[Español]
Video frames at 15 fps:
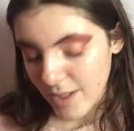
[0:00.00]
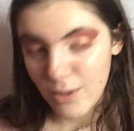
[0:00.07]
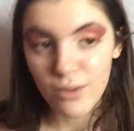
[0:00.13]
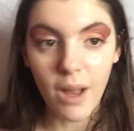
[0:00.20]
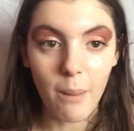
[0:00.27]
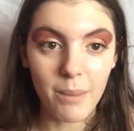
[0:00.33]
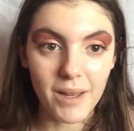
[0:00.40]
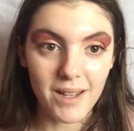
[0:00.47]
Es
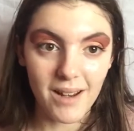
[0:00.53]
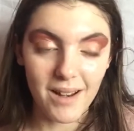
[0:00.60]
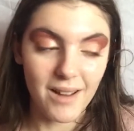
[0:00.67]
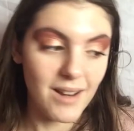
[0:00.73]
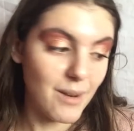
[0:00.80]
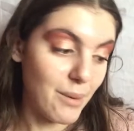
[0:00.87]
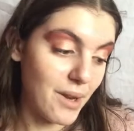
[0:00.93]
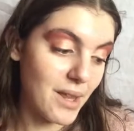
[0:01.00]
una pena,
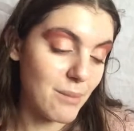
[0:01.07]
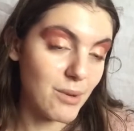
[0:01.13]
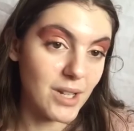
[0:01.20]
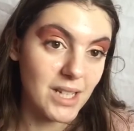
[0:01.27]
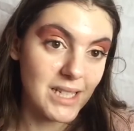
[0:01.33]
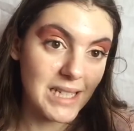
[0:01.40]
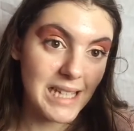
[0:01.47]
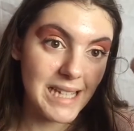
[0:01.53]
la, verdad, porque
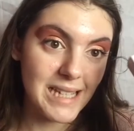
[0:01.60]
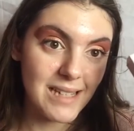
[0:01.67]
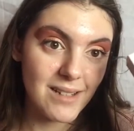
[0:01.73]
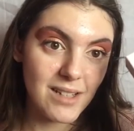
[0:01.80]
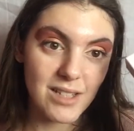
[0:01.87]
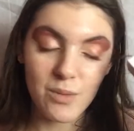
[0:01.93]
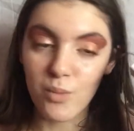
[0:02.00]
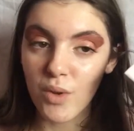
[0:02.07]
es que
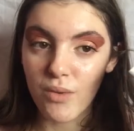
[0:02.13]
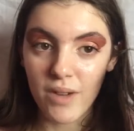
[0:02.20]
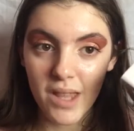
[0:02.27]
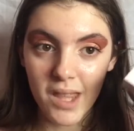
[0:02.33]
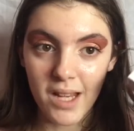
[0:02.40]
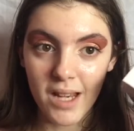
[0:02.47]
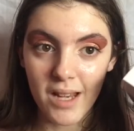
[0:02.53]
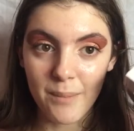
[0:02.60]
es muy
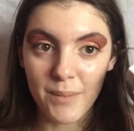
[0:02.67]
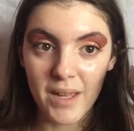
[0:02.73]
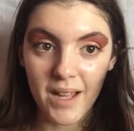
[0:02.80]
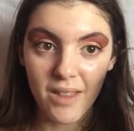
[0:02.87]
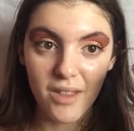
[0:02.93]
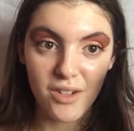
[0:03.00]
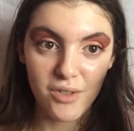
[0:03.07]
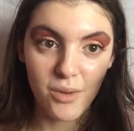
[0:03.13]
fácil mi
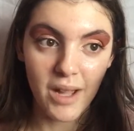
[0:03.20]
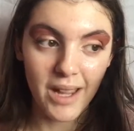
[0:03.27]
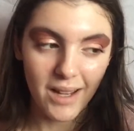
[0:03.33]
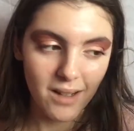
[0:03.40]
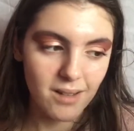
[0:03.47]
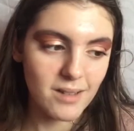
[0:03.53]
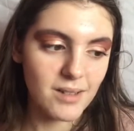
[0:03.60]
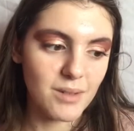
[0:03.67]
acceso a él
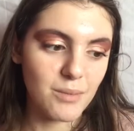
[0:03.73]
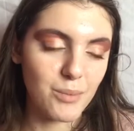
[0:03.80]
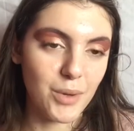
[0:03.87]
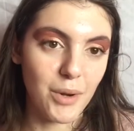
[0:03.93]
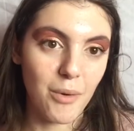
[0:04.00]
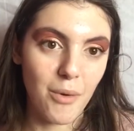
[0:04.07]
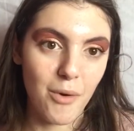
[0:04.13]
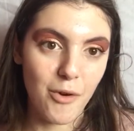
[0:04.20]

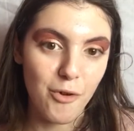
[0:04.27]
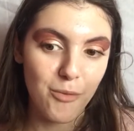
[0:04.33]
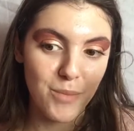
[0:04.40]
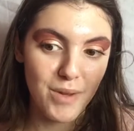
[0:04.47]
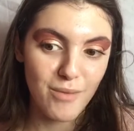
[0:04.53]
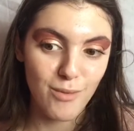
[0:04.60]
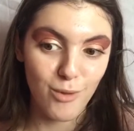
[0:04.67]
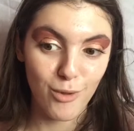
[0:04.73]
pero no
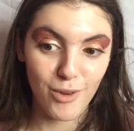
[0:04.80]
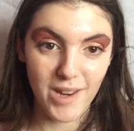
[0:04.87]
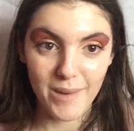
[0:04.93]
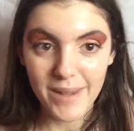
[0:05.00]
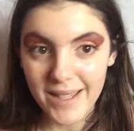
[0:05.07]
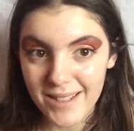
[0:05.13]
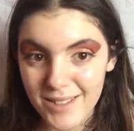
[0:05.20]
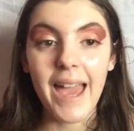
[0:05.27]
me funciona
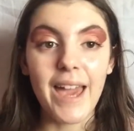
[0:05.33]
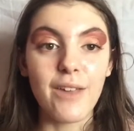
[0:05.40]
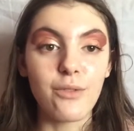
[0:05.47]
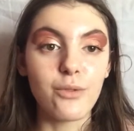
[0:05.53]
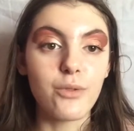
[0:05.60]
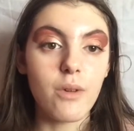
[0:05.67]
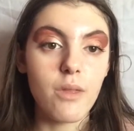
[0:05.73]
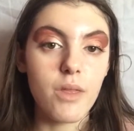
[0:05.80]
bien.
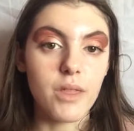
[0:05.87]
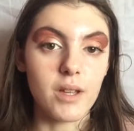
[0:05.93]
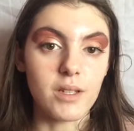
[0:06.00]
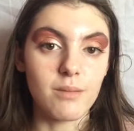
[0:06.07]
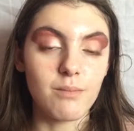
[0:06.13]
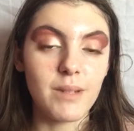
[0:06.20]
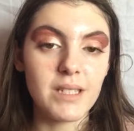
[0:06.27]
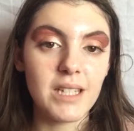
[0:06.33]

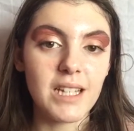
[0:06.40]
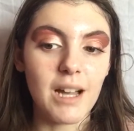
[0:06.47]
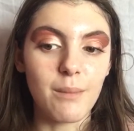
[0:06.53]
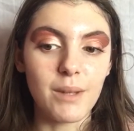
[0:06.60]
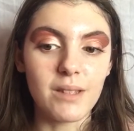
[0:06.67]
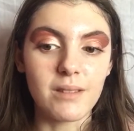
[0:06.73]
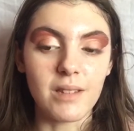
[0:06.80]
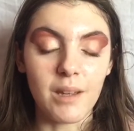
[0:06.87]
Entonces,
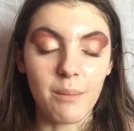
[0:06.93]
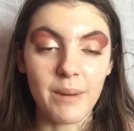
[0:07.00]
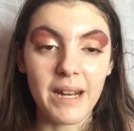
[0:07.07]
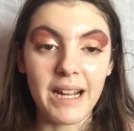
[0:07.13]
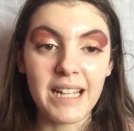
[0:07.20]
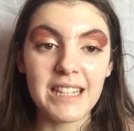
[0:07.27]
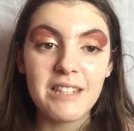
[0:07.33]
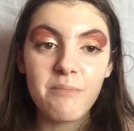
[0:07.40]
básicamente, ¿para
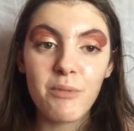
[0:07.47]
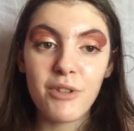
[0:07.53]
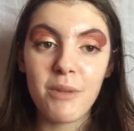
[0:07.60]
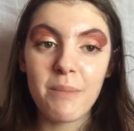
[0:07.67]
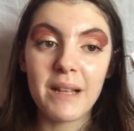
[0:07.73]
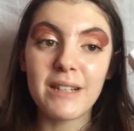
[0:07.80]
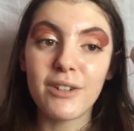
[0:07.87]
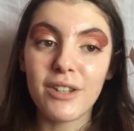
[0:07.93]
qué tipo de
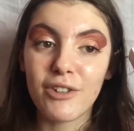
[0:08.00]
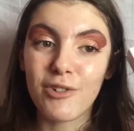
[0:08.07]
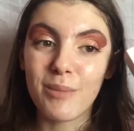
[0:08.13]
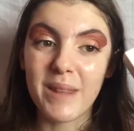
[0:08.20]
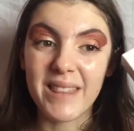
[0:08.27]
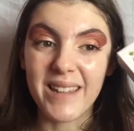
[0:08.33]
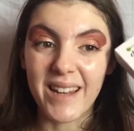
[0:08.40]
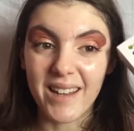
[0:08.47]
piel lo
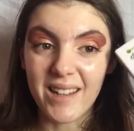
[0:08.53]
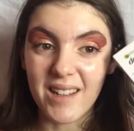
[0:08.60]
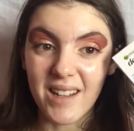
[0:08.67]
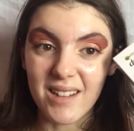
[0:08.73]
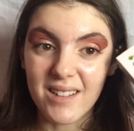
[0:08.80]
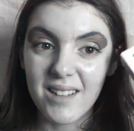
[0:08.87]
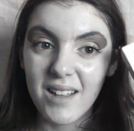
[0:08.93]
recomendaría?